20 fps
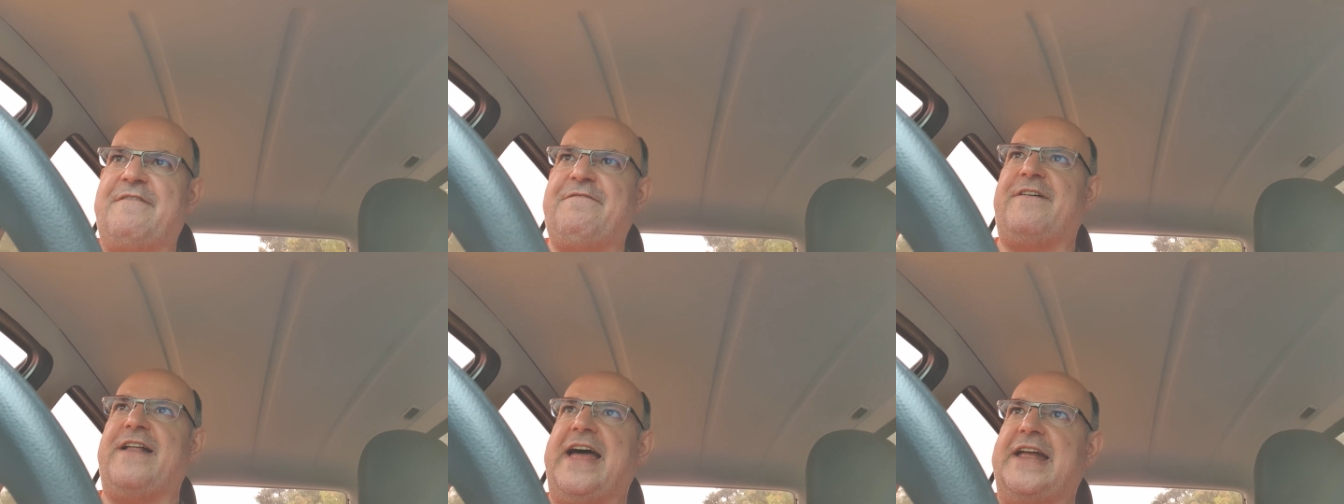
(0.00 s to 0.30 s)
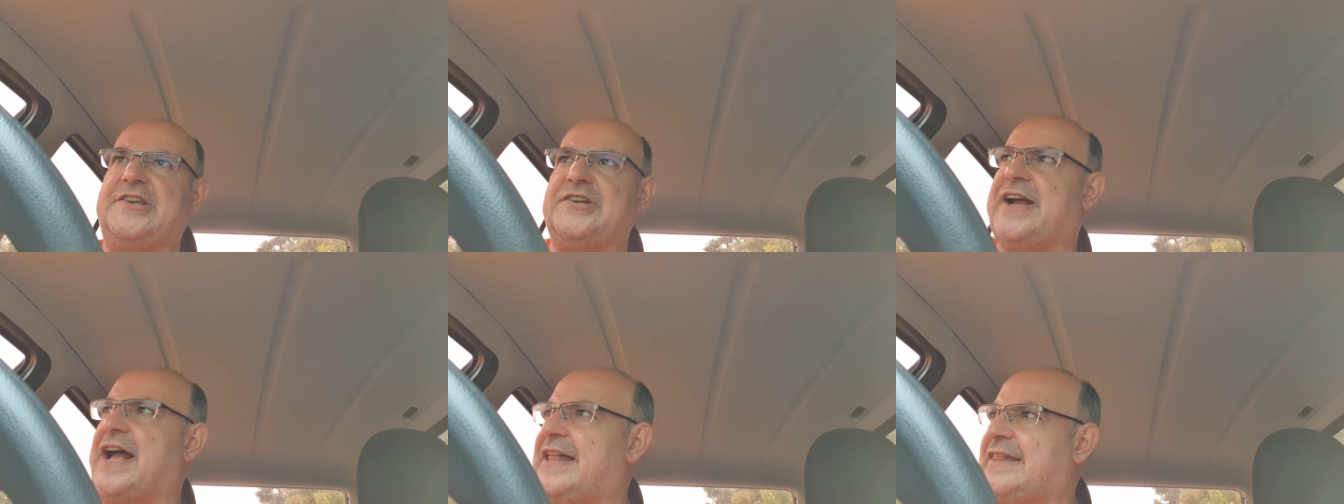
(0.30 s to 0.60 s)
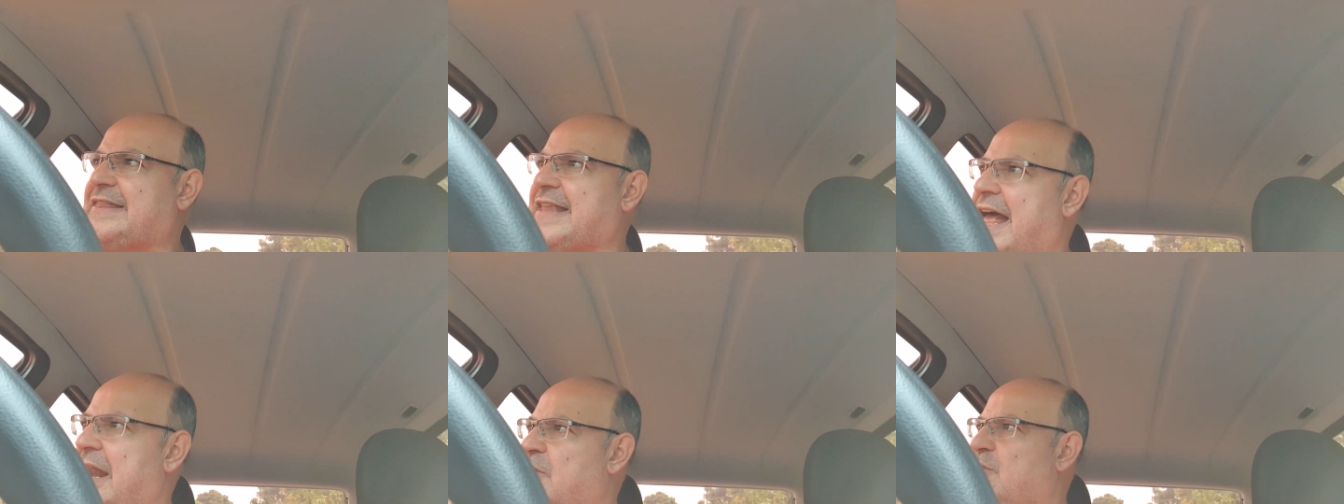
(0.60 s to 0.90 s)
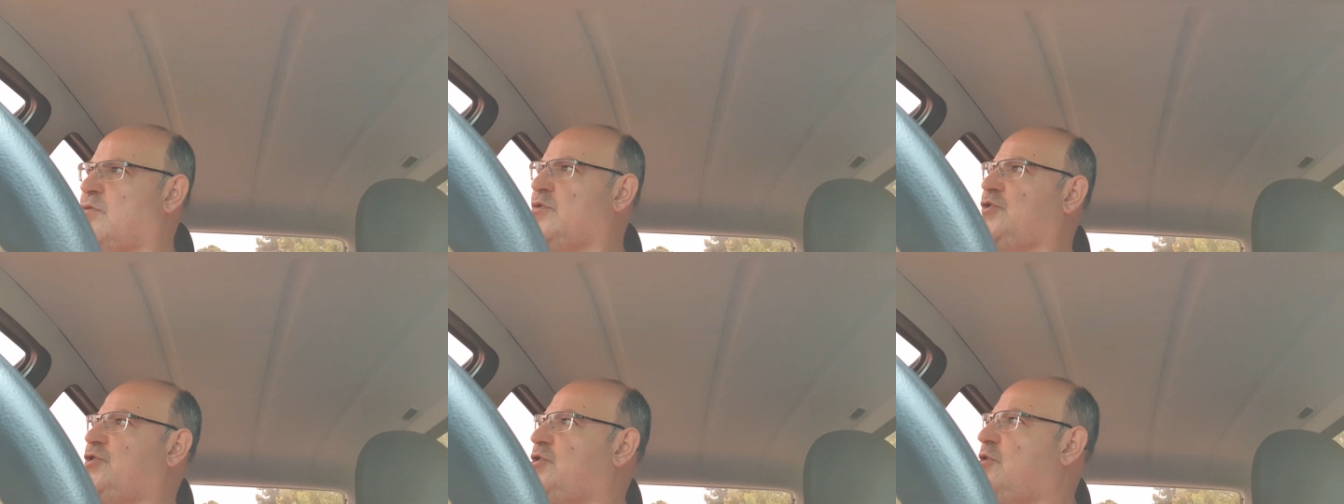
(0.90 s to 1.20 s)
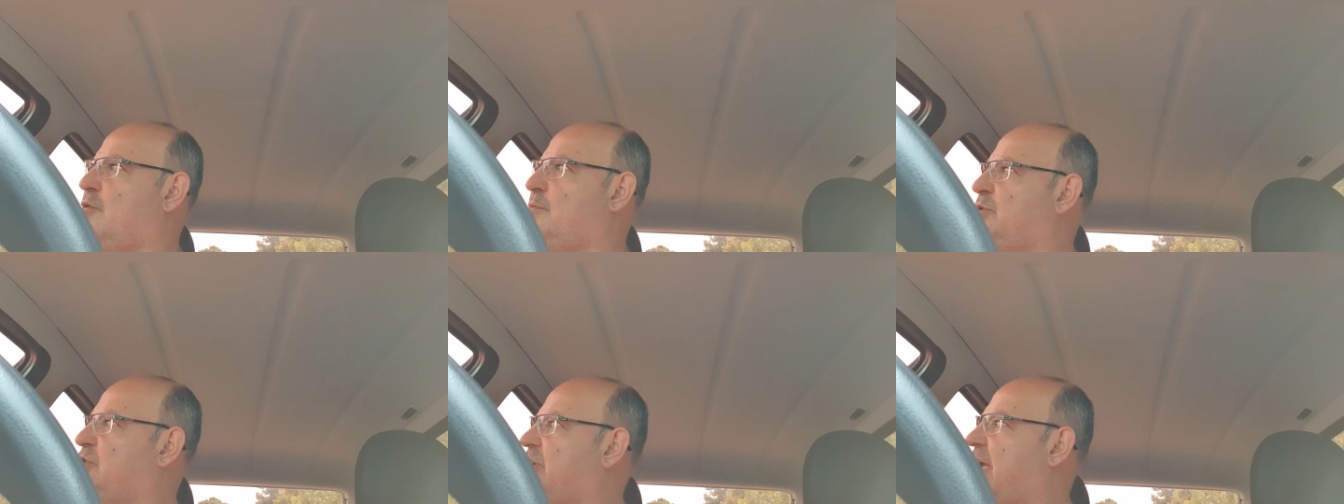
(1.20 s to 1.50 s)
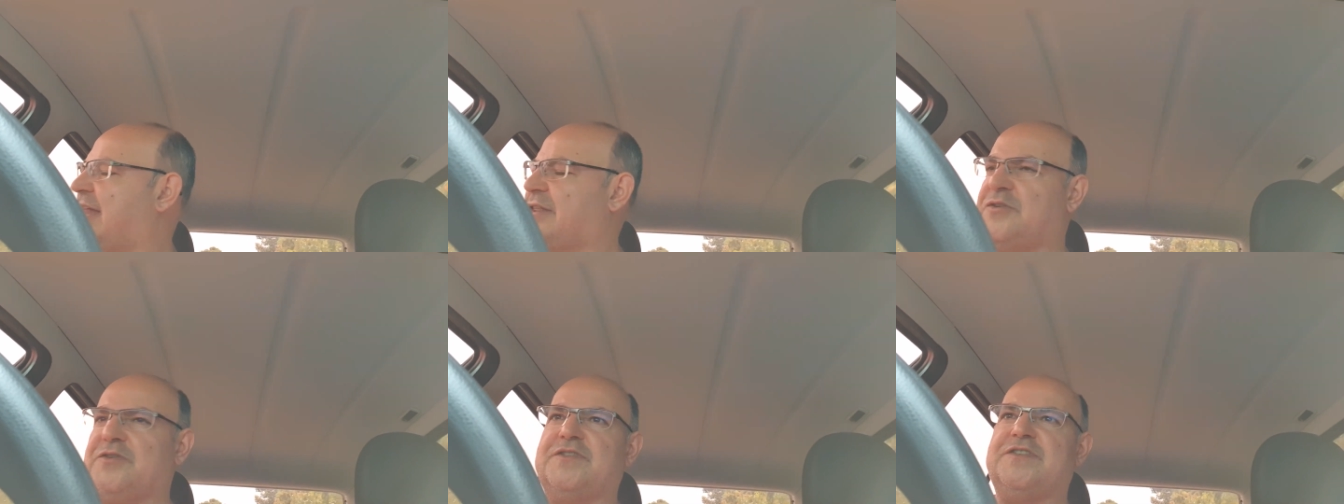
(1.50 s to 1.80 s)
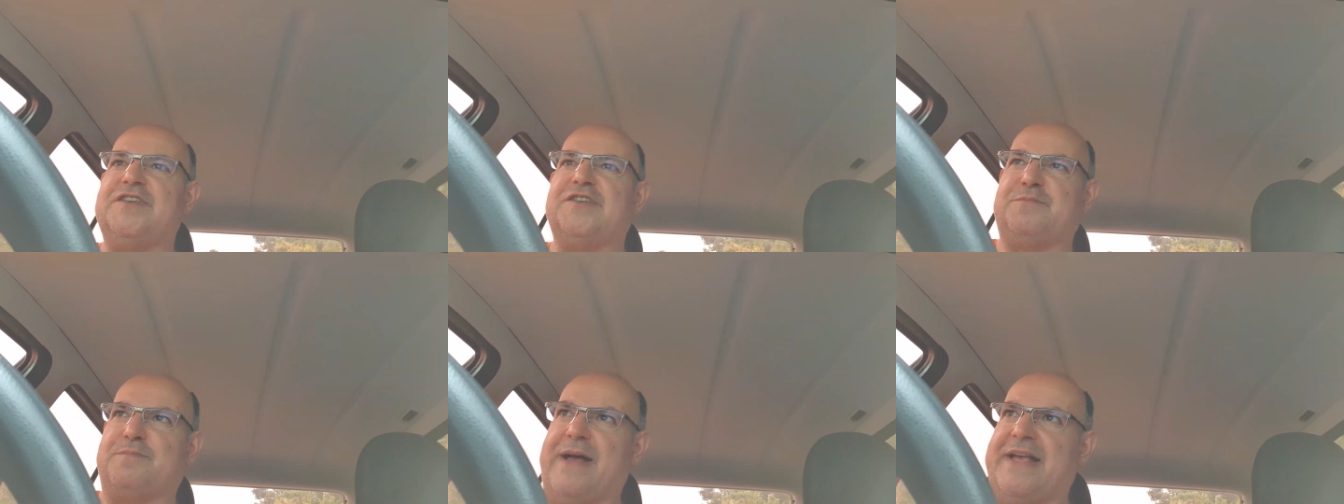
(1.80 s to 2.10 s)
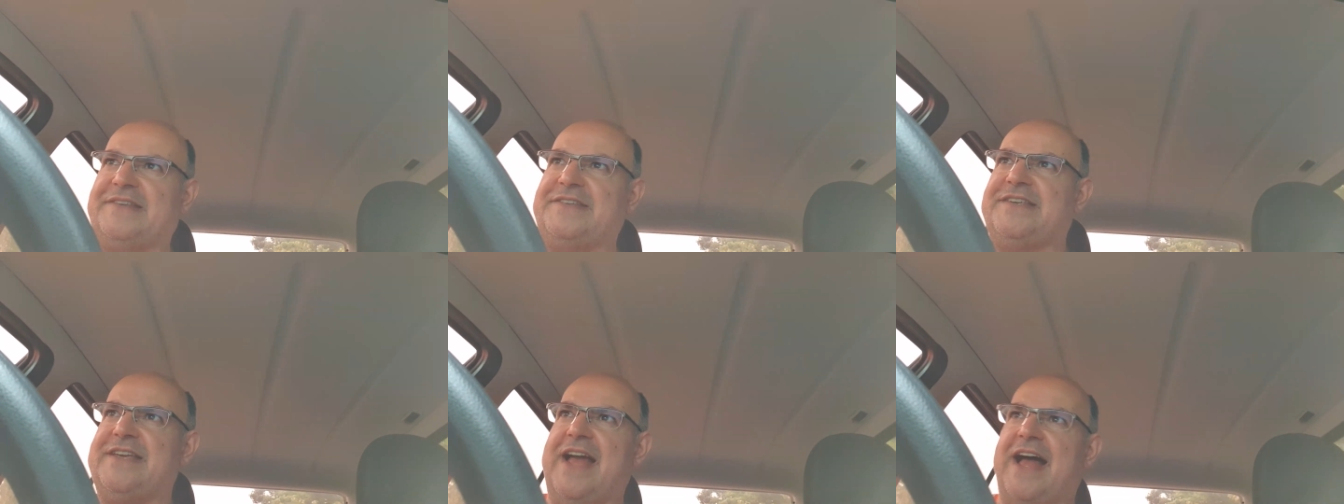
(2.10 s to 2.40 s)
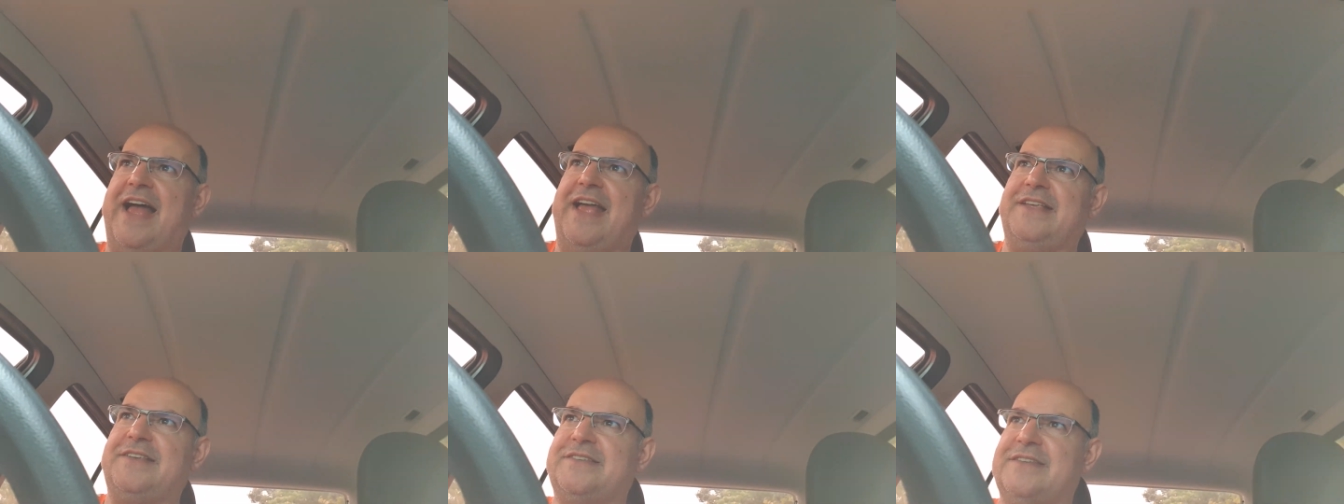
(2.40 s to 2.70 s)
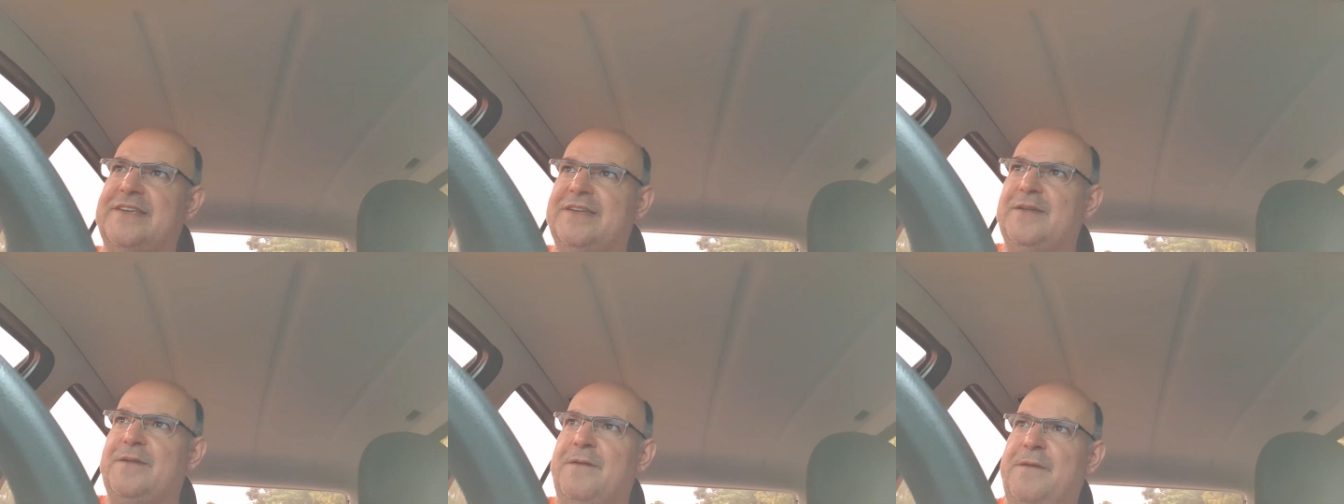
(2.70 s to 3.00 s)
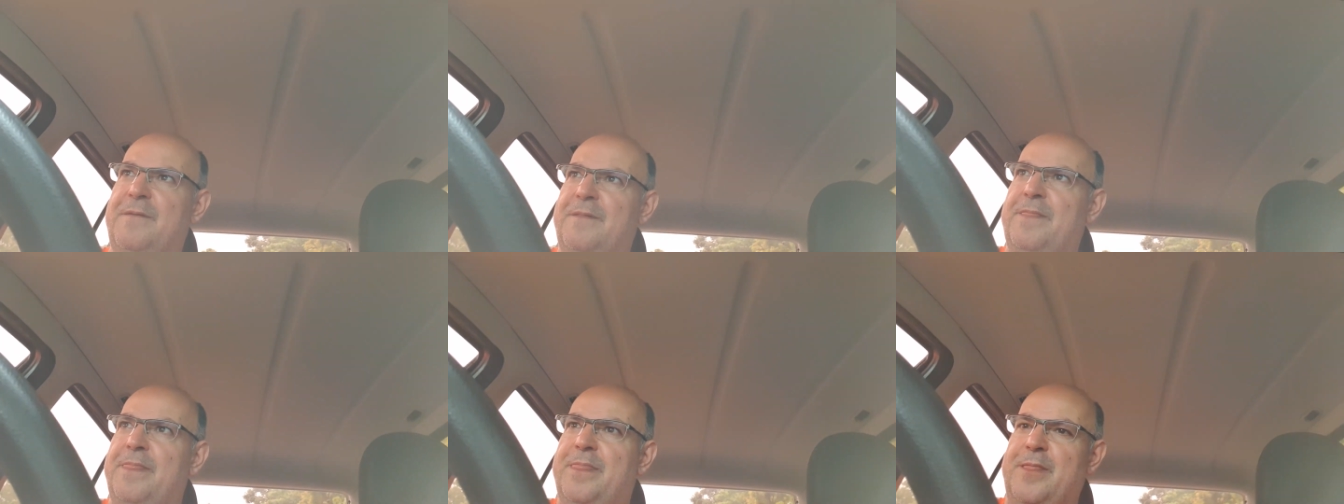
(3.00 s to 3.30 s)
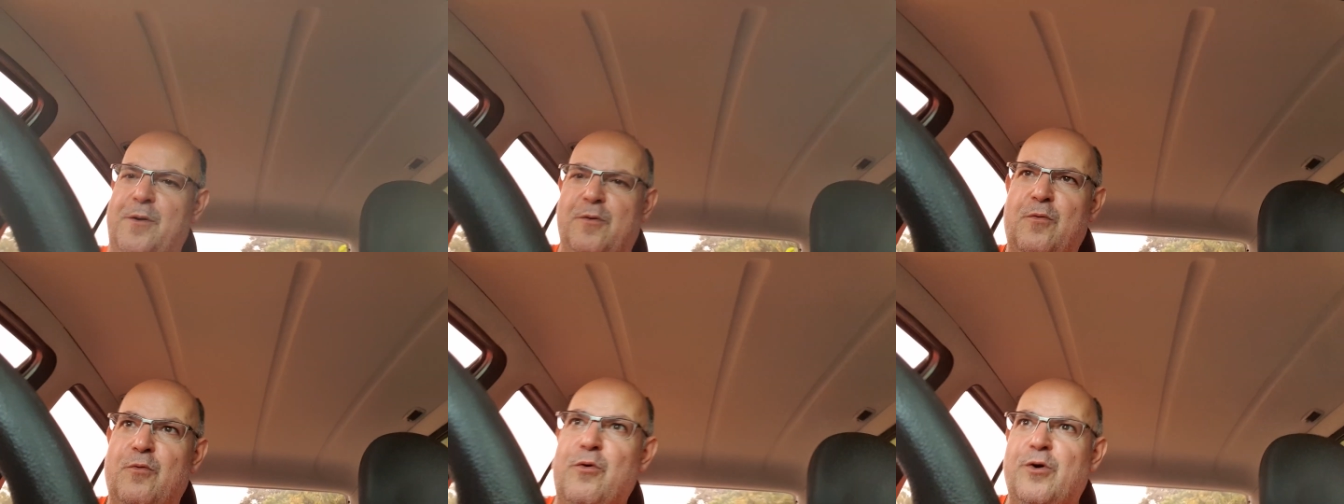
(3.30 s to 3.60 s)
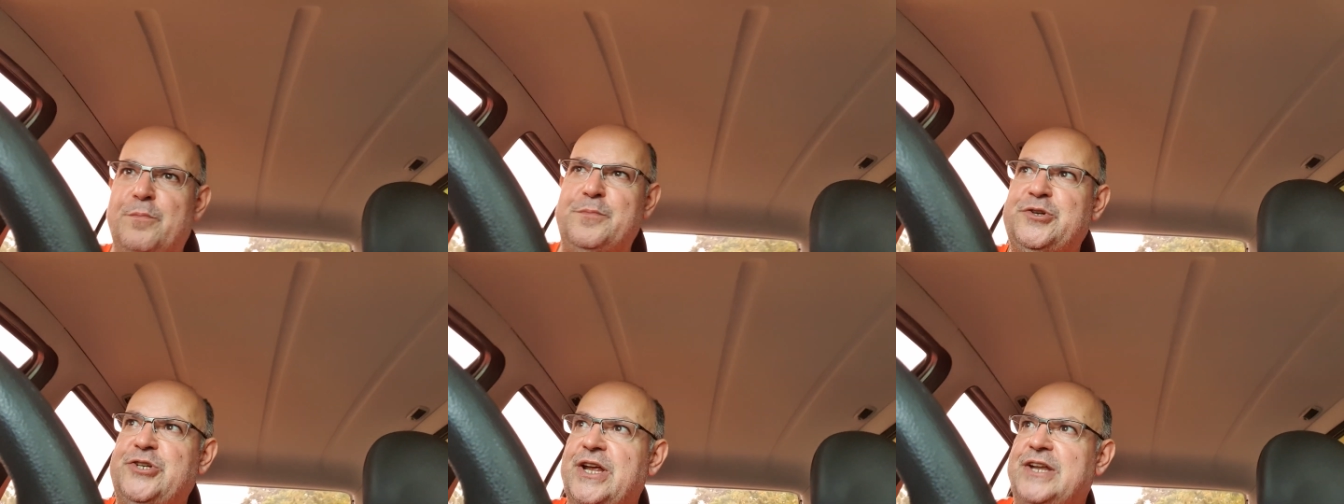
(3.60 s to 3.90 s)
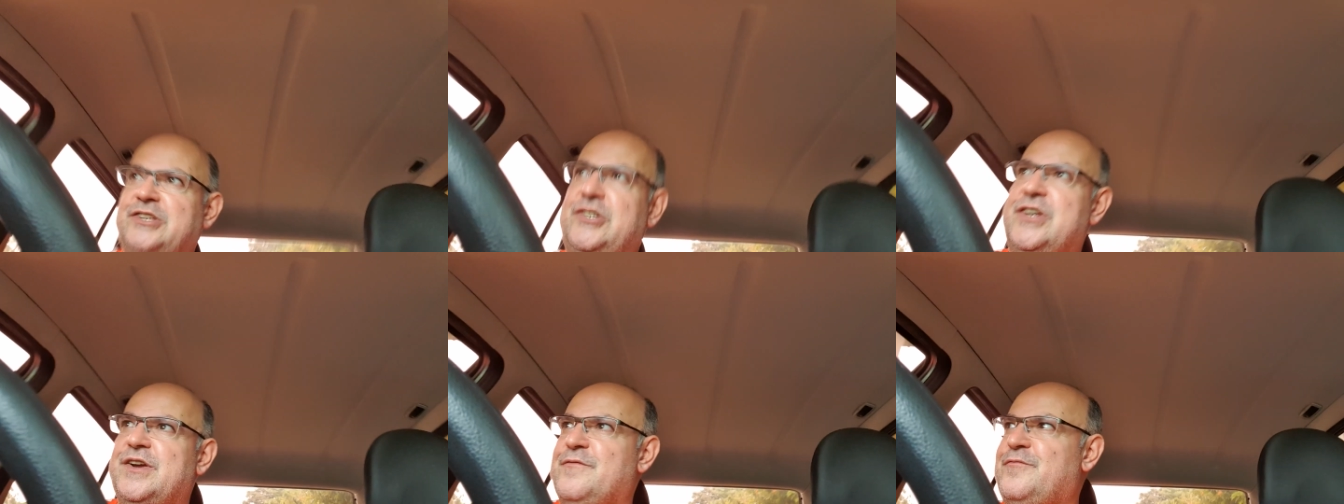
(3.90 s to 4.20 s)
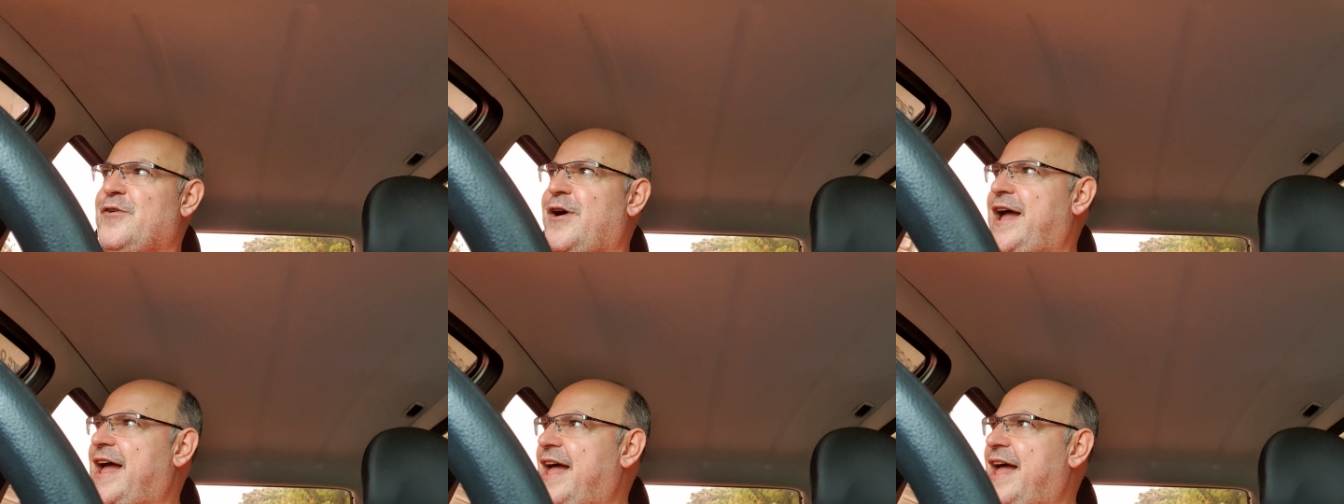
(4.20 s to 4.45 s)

é falar de catálogos de objetos espaciais, o objetivo